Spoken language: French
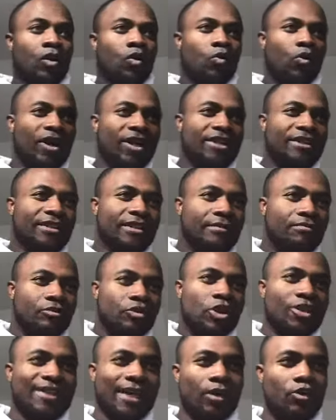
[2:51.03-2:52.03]
Oui,
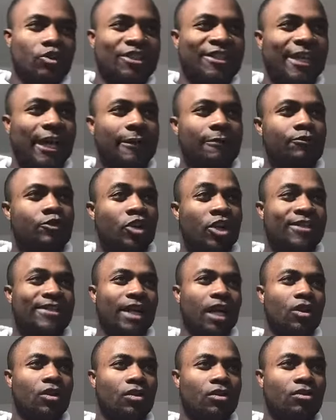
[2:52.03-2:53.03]
je salue Diane, je
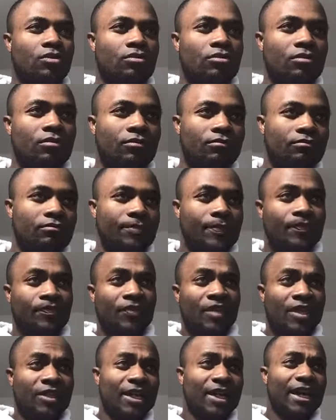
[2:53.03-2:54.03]
salue
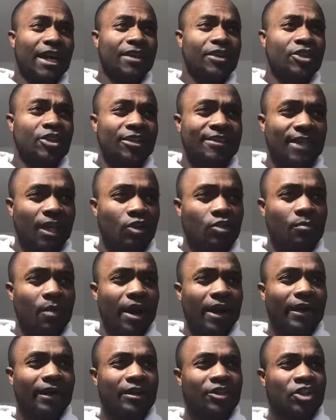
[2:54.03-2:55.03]
Yelani, je salue
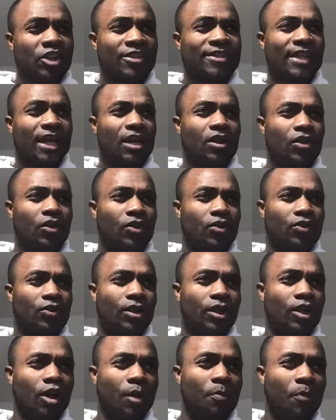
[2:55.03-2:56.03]
Marie, je salue
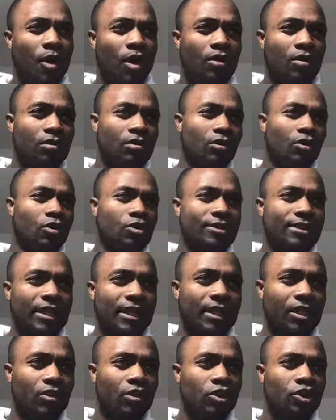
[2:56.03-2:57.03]
Léopold,
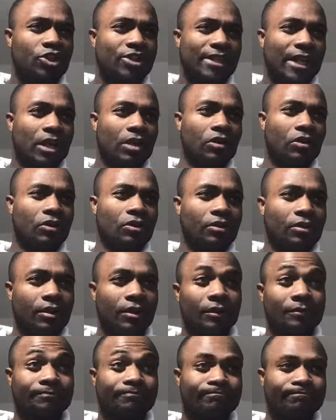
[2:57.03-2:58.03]
Roselino, je salue
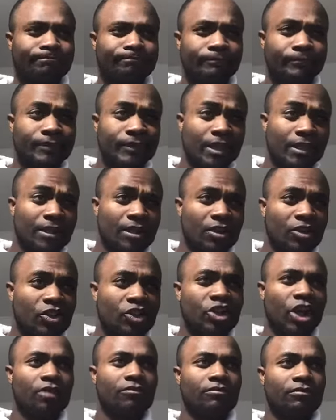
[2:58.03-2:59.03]
euh,
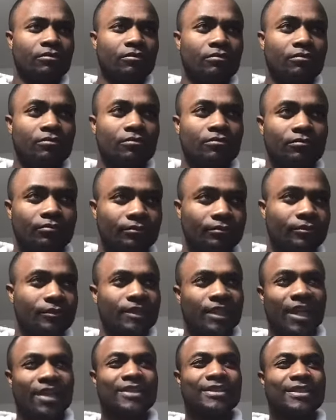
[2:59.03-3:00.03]
Jean,
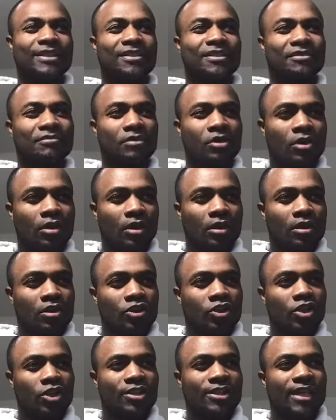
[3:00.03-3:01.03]
Nancy,
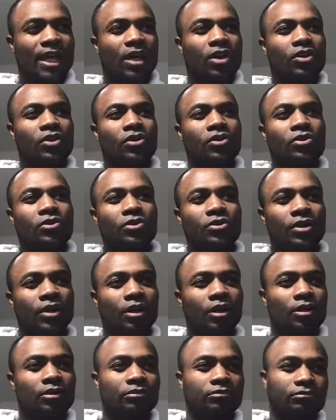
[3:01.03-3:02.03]
je salue euh,